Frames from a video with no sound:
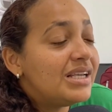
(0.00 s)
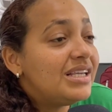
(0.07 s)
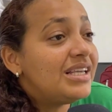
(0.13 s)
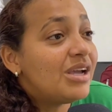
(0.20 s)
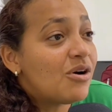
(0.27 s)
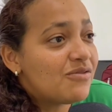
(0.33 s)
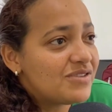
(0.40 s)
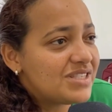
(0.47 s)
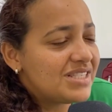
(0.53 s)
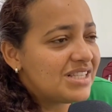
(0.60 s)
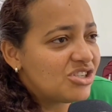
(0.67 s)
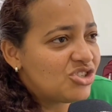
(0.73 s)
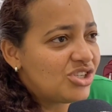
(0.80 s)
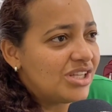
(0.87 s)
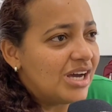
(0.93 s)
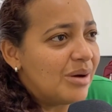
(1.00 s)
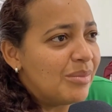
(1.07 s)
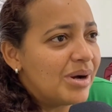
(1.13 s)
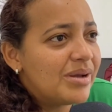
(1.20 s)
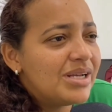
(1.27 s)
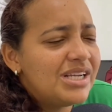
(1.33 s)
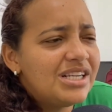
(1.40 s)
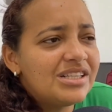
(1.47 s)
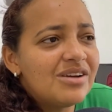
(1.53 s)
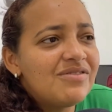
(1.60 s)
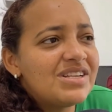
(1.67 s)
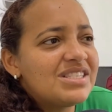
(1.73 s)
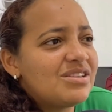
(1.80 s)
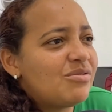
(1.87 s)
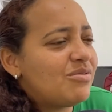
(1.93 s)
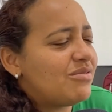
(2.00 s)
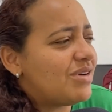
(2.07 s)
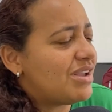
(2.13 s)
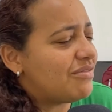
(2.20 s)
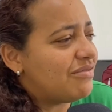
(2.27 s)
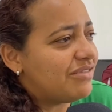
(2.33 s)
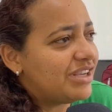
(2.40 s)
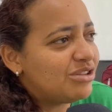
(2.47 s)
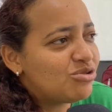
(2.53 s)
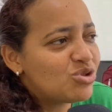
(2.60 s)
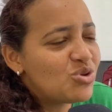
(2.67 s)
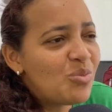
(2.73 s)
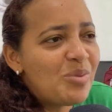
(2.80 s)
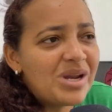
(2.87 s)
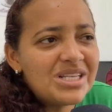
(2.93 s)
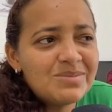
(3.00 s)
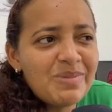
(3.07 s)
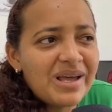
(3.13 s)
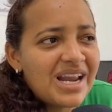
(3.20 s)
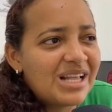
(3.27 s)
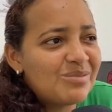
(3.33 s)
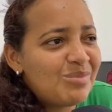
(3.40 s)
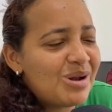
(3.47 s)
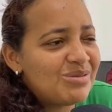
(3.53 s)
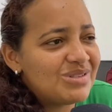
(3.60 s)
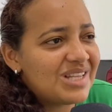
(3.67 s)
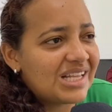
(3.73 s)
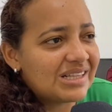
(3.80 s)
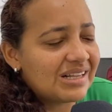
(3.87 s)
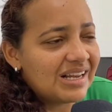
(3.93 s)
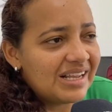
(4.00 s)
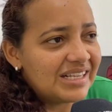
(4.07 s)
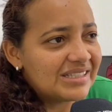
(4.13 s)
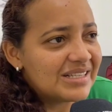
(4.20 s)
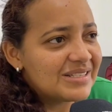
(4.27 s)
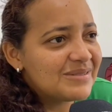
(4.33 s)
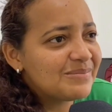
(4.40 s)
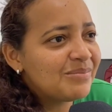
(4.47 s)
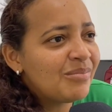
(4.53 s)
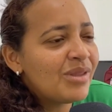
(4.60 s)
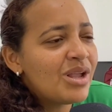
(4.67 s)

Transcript: e oficinas de dama. Então vai ser um evento super esperado pelos atletas,